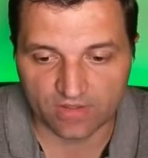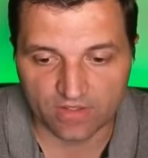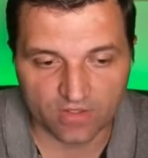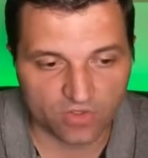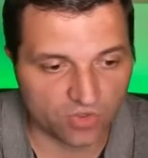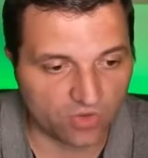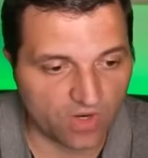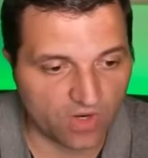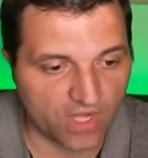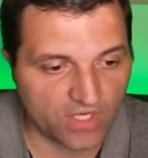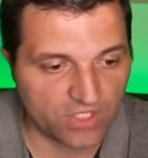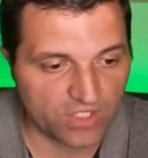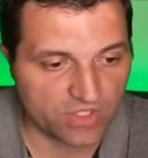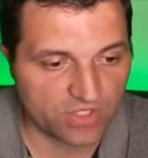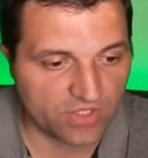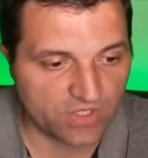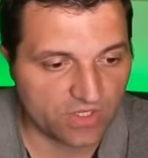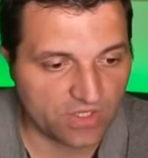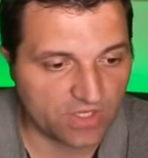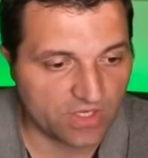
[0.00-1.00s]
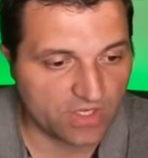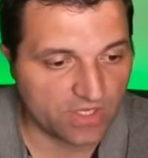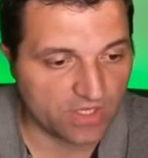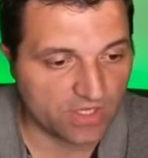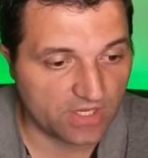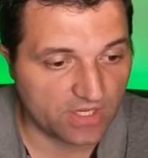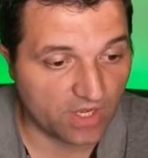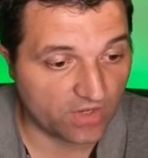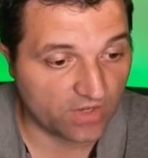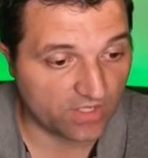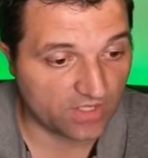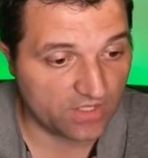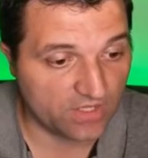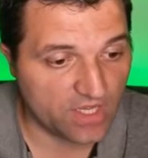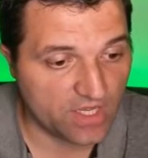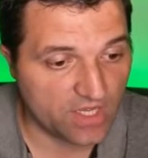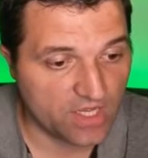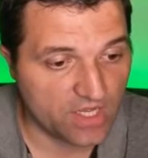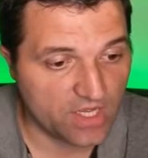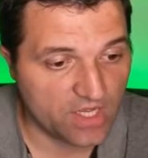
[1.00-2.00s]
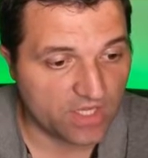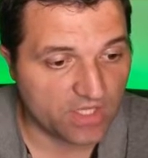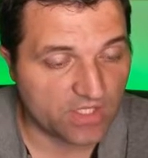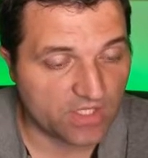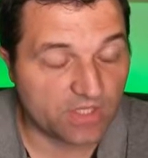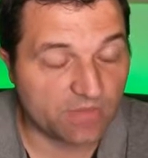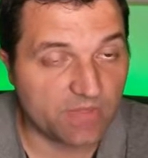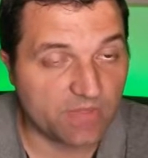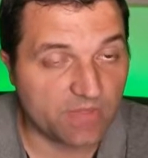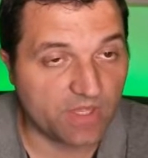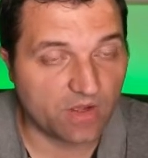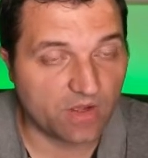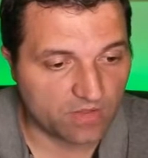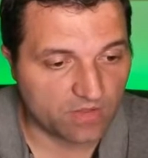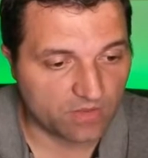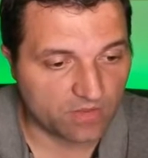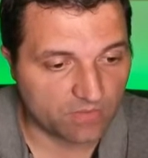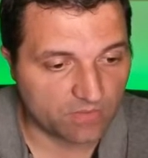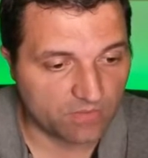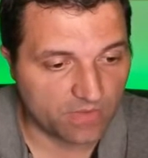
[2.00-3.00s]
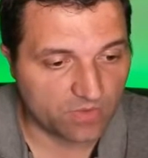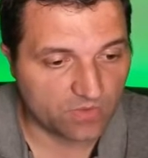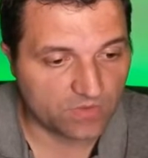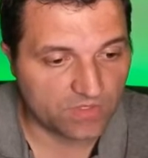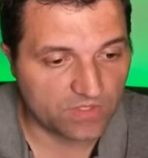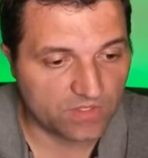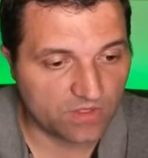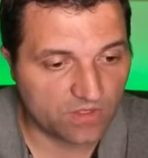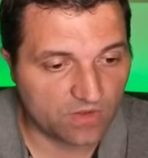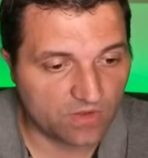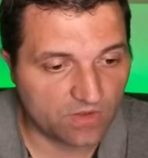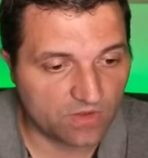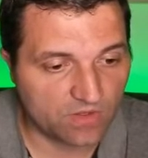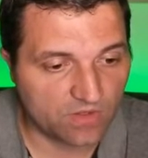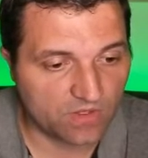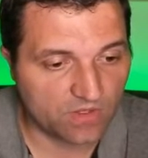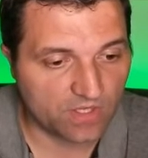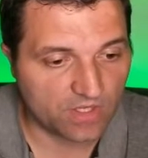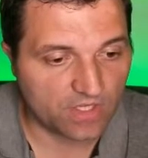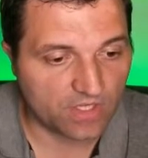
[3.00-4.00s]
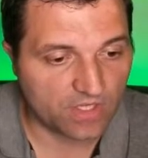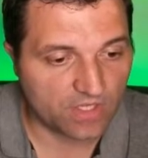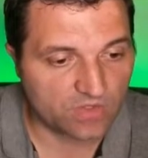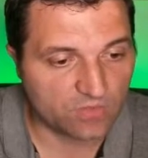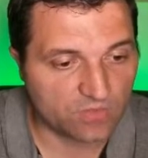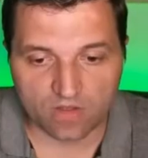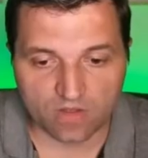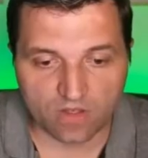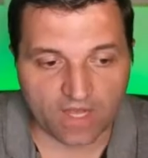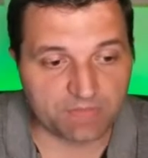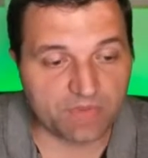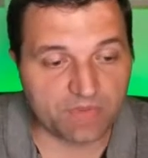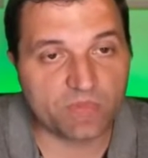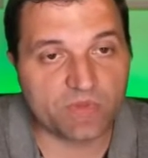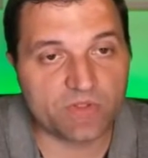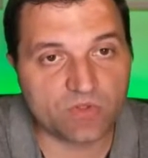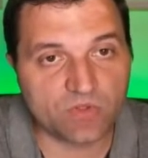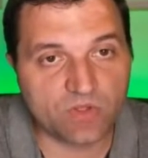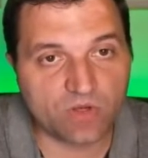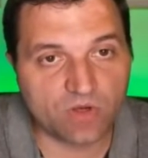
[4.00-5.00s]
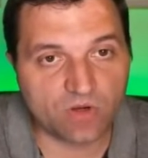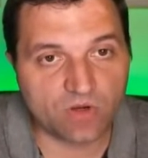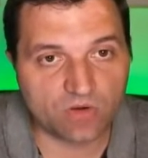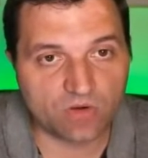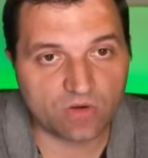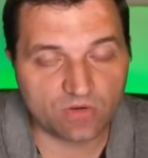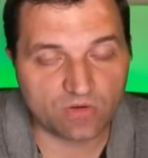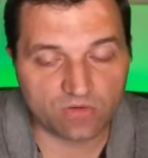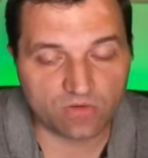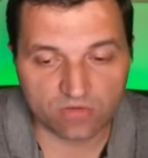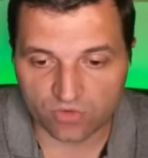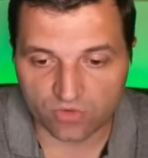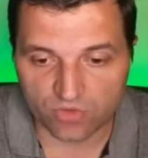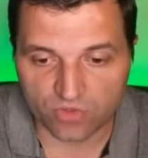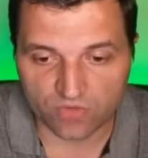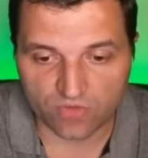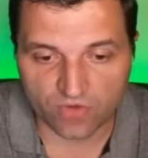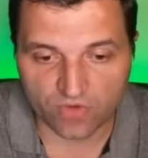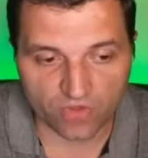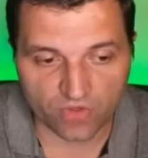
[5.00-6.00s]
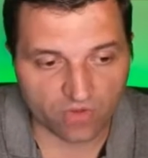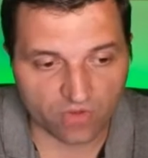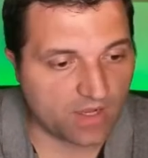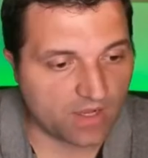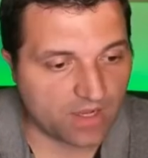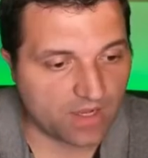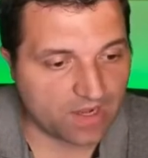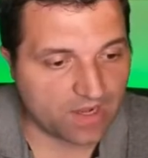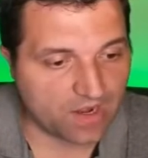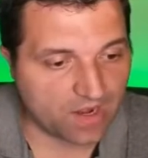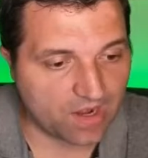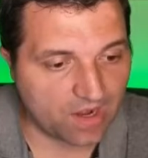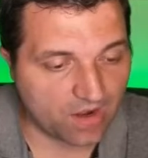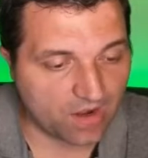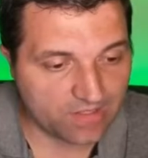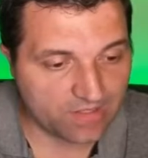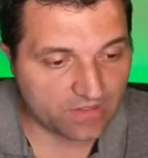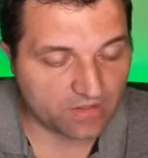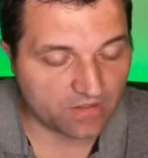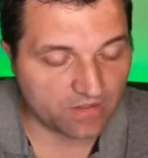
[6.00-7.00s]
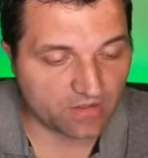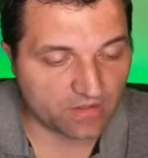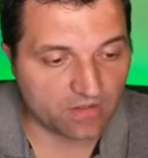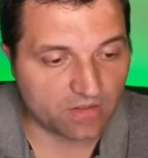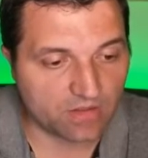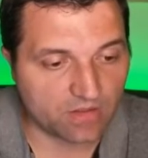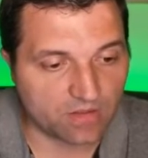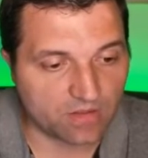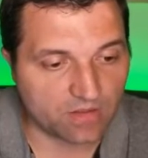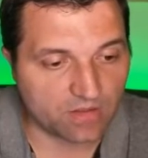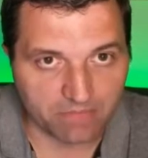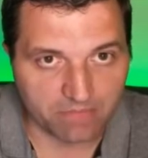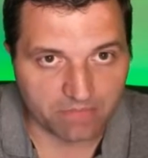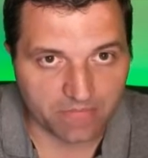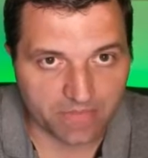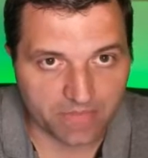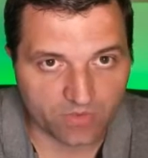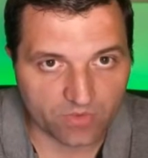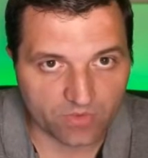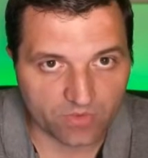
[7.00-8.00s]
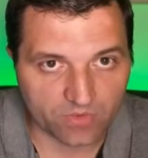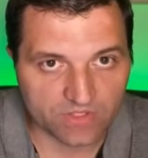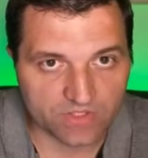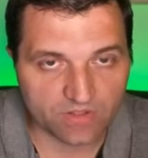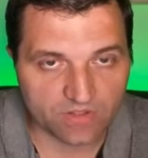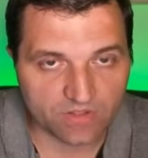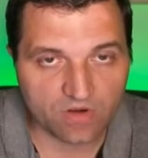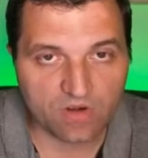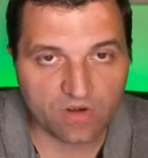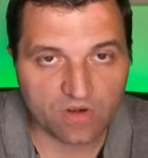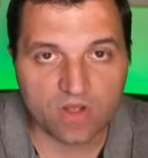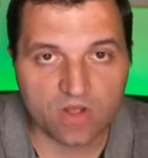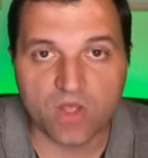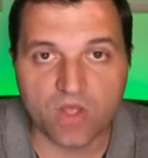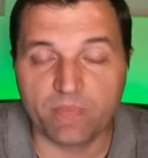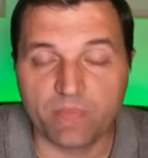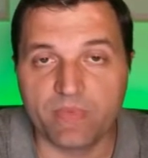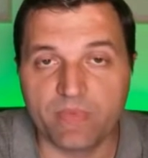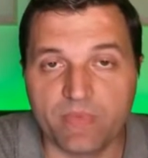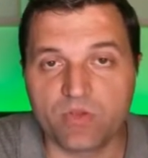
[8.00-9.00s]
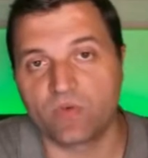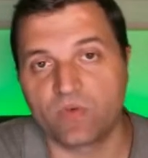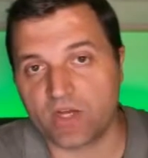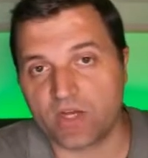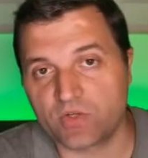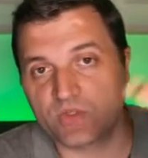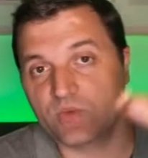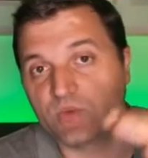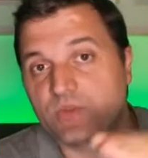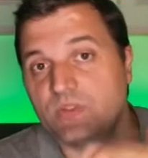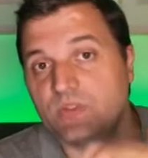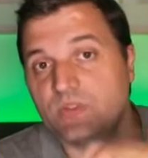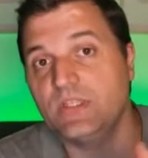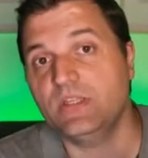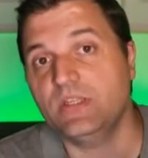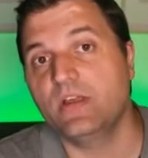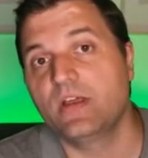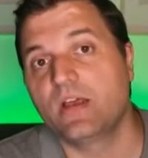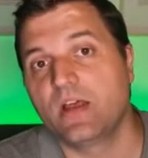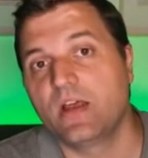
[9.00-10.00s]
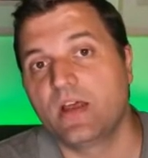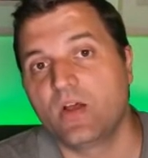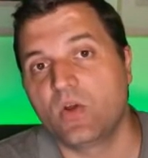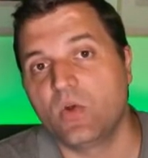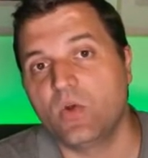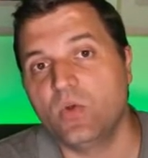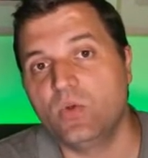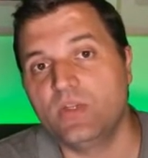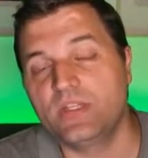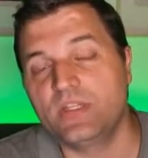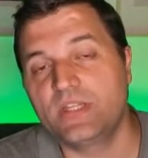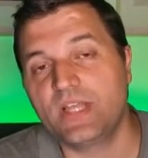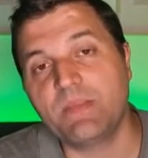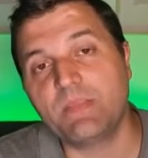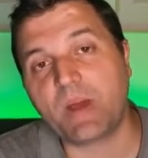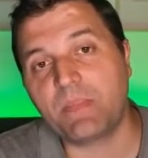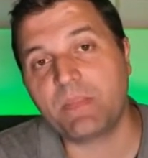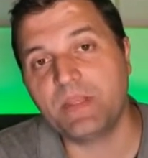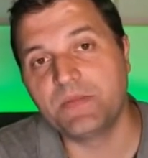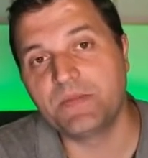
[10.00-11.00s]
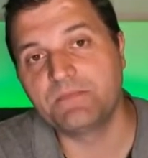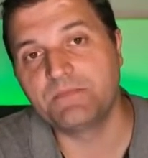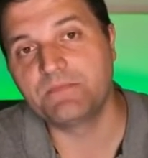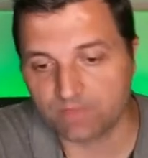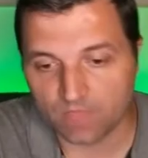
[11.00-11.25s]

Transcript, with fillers: Je relâche, et là, regardez, j'ai bien mes continents et la somme de... Admettons maintenant que je veuille en ligne mes continents, mais que je veuille rajouter aussi le détail par pays.